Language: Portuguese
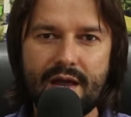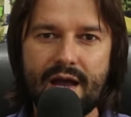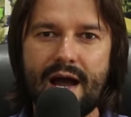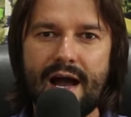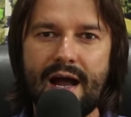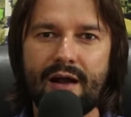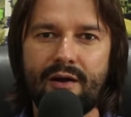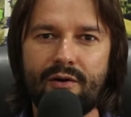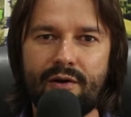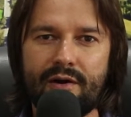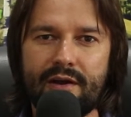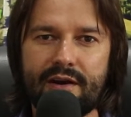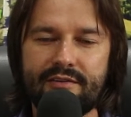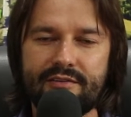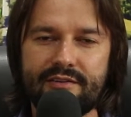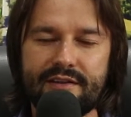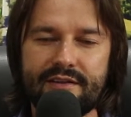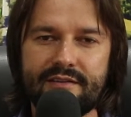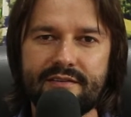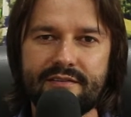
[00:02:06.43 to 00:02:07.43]
Agora a
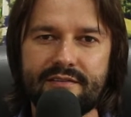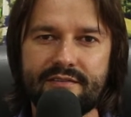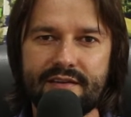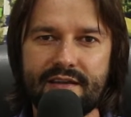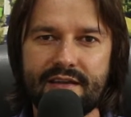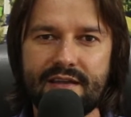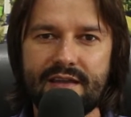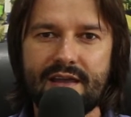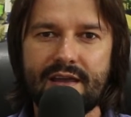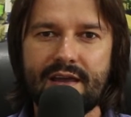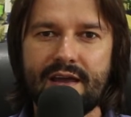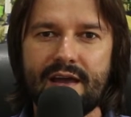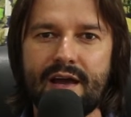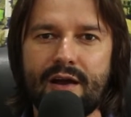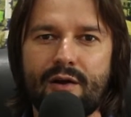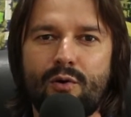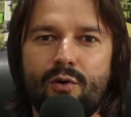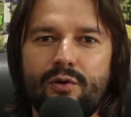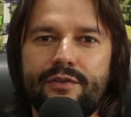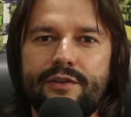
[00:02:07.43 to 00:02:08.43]
gente sim
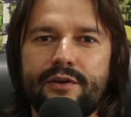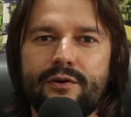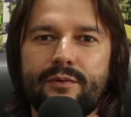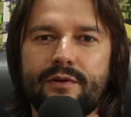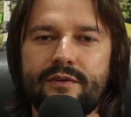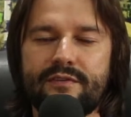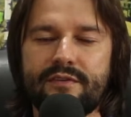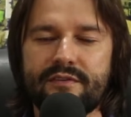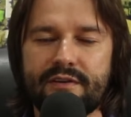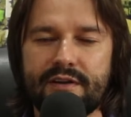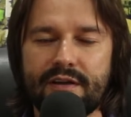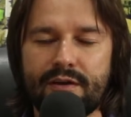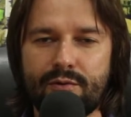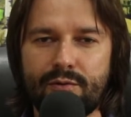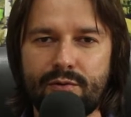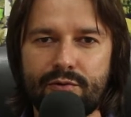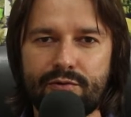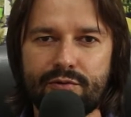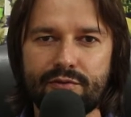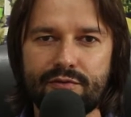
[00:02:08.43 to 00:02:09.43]
eh, conta com esses
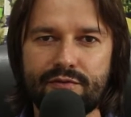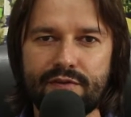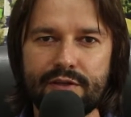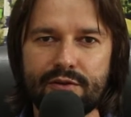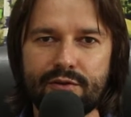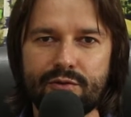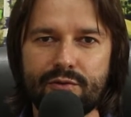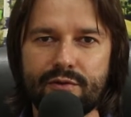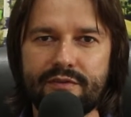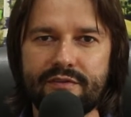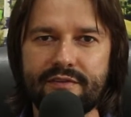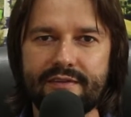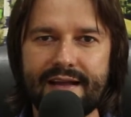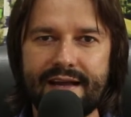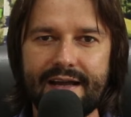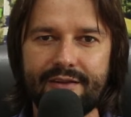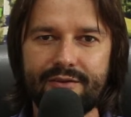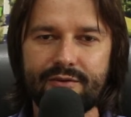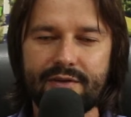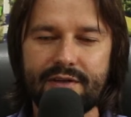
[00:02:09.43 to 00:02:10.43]
recursos vindo do
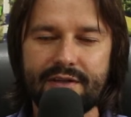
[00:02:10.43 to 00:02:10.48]
Estado,